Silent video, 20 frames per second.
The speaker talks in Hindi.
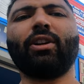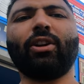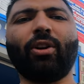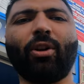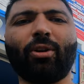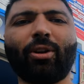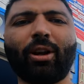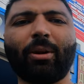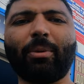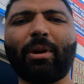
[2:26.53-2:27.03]

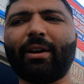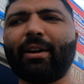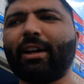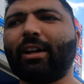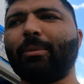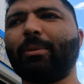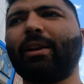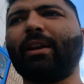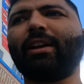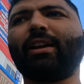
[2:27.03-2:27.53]
लोकल
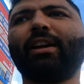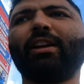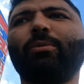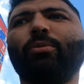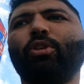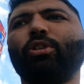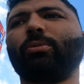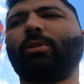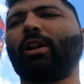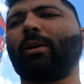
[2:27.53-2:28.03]
मार्केट में आने का ये
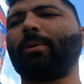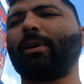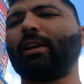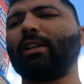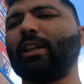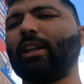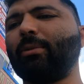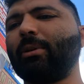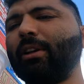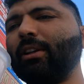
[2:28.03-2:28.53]
बहुत बड़ा
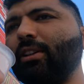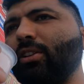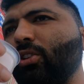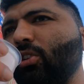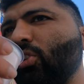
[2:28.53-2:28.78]
फ़ायदा है भाई